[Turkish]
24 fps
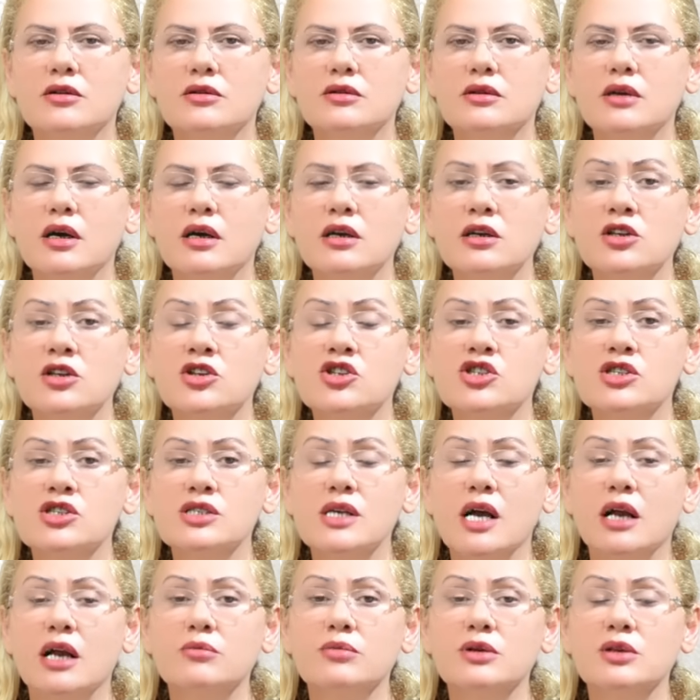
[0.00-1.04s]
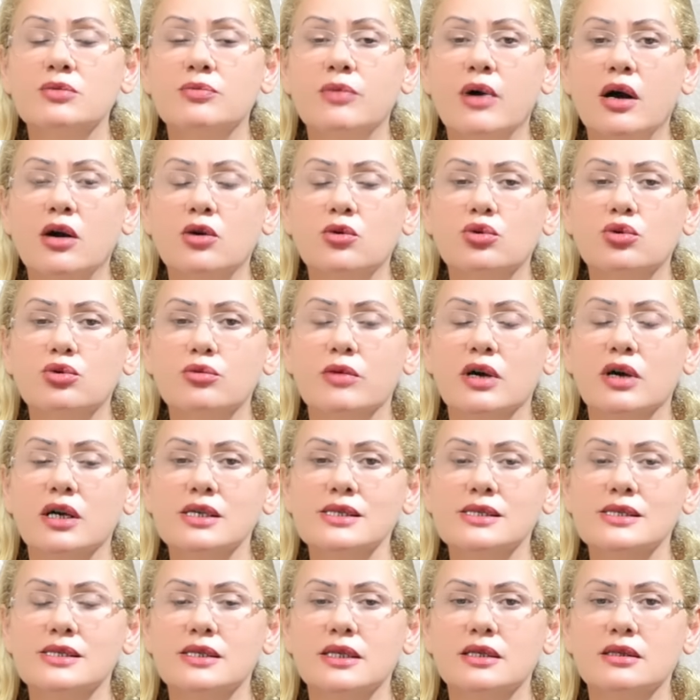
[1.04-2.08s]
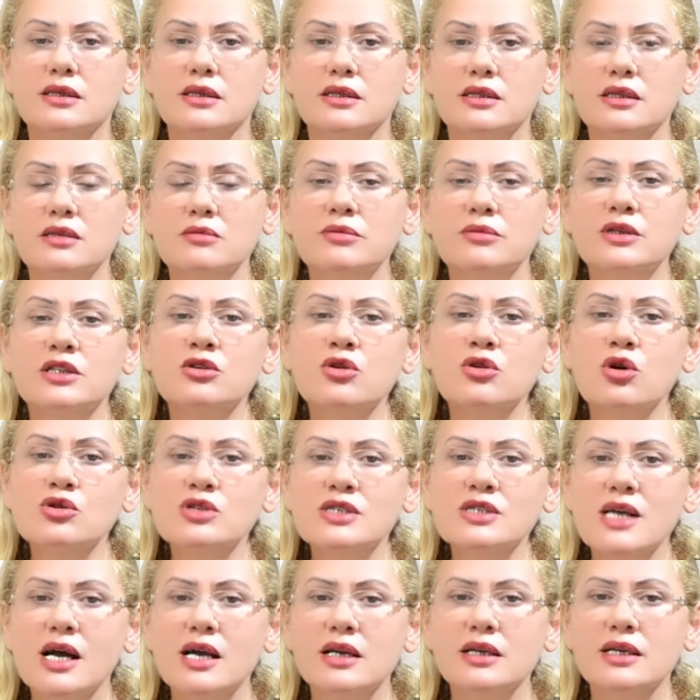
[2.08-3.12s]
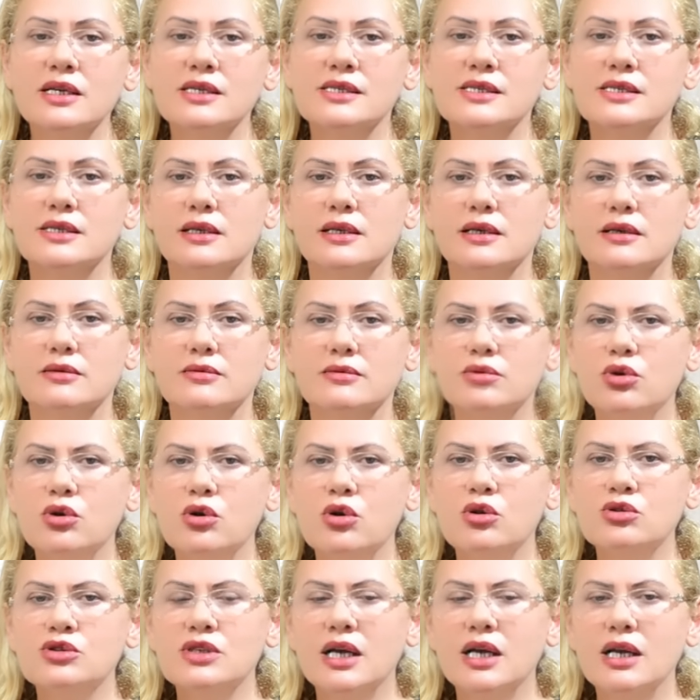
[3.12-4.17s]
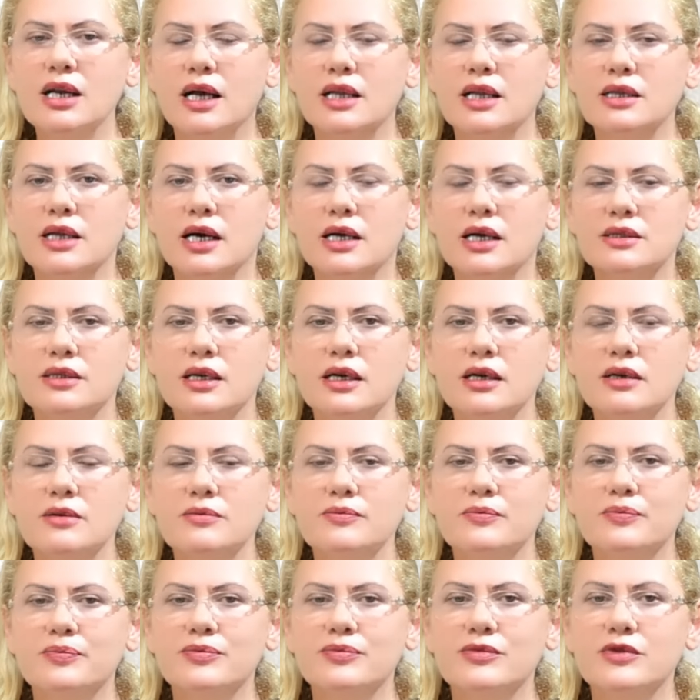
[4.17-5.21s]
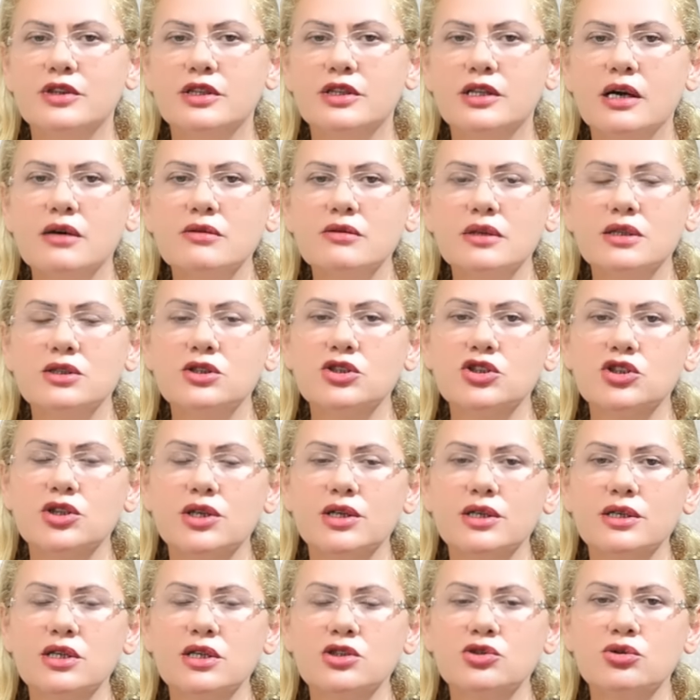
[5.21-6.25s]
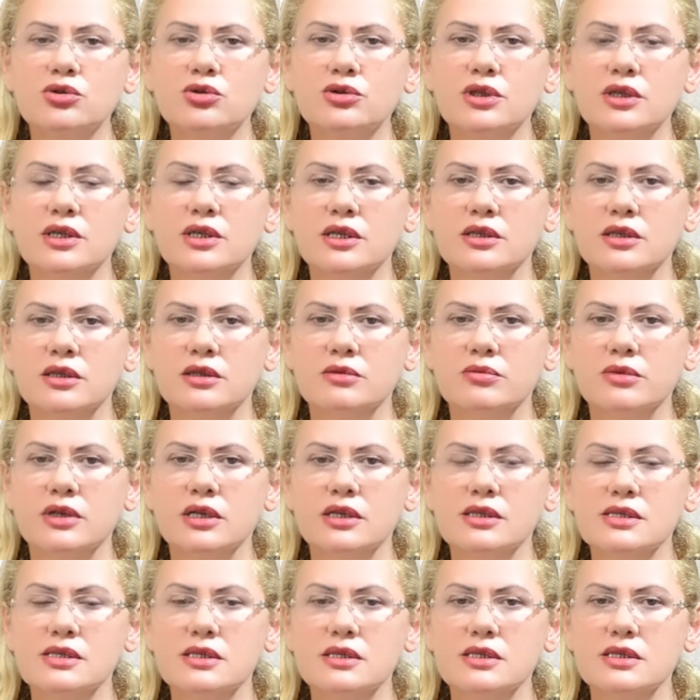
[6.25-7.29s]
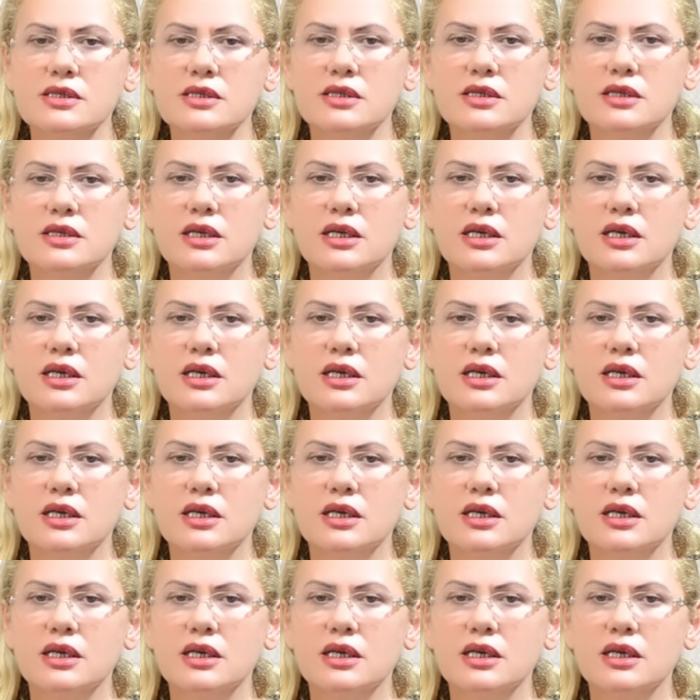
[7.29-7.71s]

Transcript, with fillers: daha kişisel bir bağ kurmak istediğinin bir göstergesi. Bu özel anlarda davranışlarına çok dikkat etmelisiniz.